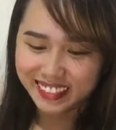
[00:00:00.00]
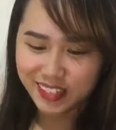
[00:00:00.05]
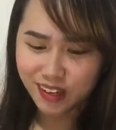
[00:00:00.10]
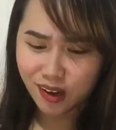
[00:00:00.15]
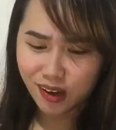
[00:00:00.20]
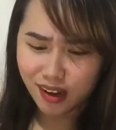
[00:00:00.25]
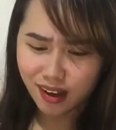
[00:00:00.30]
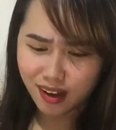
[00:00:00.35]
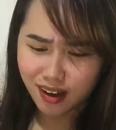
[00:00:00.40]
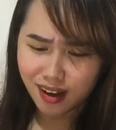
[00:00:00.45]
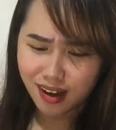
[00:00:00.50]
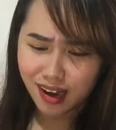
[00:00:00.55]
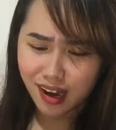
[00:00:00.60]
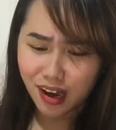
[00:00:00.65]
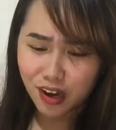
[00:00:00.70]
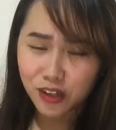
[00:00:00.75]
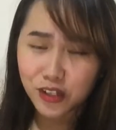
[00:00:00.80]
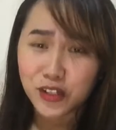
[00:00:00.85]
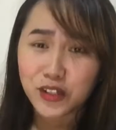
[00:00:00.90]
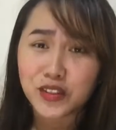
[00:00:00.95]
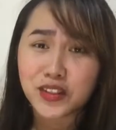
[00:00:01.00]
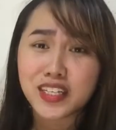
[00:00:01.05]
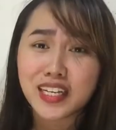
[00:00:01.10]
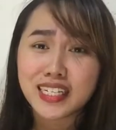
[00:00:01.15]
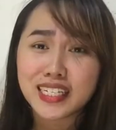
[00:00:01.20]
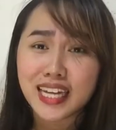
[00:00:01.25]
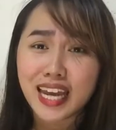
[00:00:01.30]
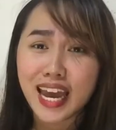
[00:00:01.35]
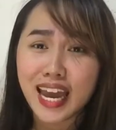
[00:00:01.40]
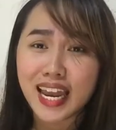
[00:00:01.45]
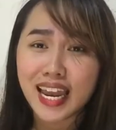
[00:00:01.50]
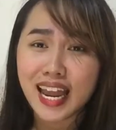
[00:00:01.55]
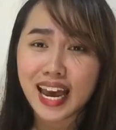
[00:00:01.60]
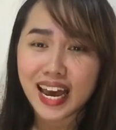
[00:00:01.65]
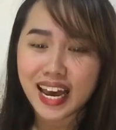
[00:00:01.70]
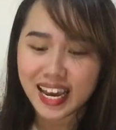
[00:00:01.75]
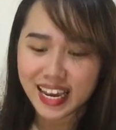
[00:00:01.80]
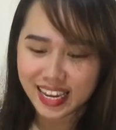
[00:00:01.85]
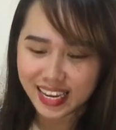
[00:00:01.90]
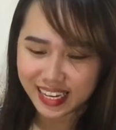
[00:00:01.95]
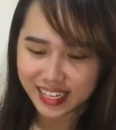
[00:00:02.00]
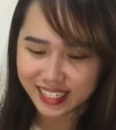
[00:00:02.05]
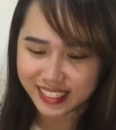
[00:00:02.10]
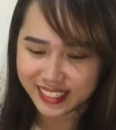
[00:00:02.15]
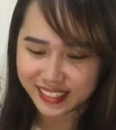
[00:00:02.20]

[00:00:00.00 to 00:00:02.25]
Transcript: Oh, ang cute ni Jelay.